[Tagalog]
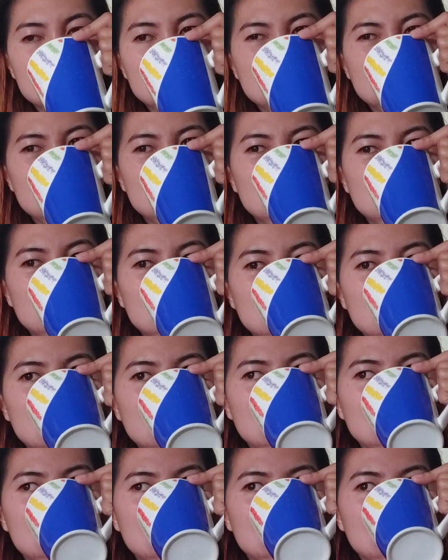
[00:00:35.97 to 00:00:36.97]
nagkapi ko
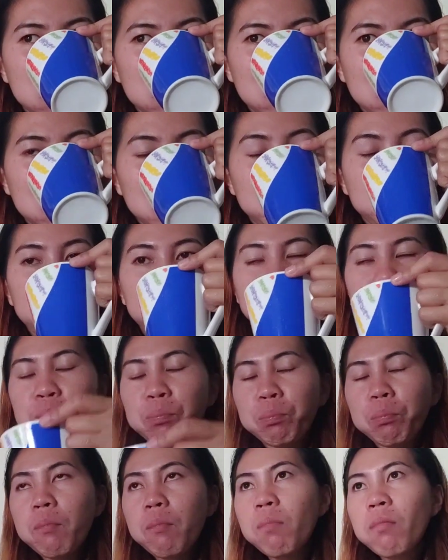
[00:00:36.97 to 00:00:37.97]
gihigop na ko ang kapi
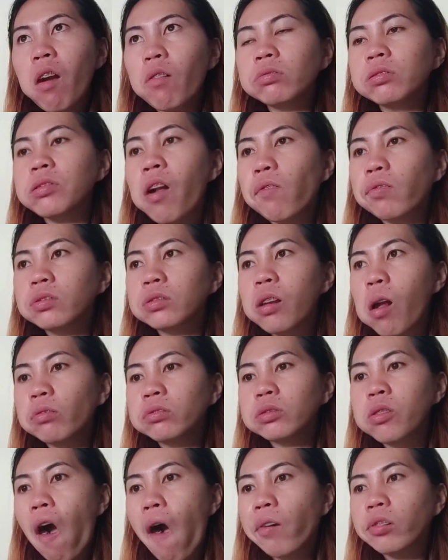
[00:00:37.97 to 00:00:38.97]
no ya
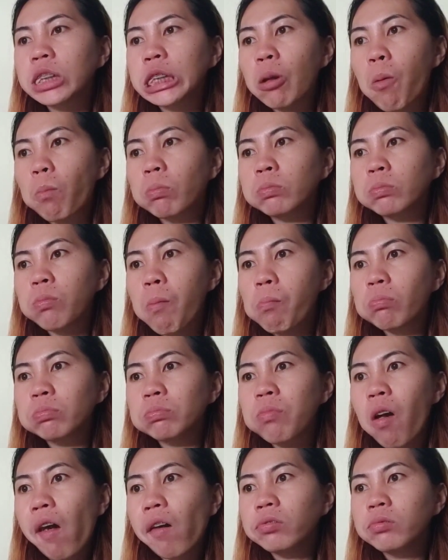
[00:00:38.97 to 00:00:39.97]
pagkahuman di ana
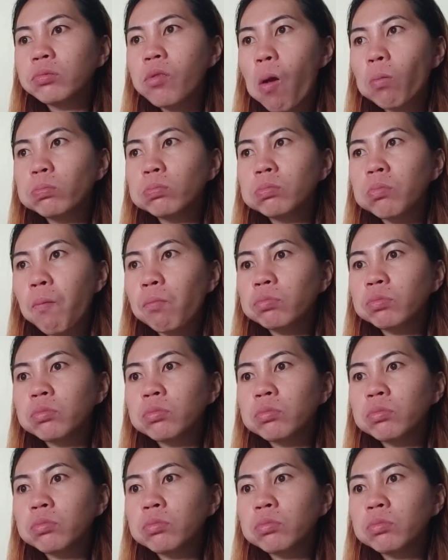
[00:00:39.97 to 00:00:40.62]
gikusap-usap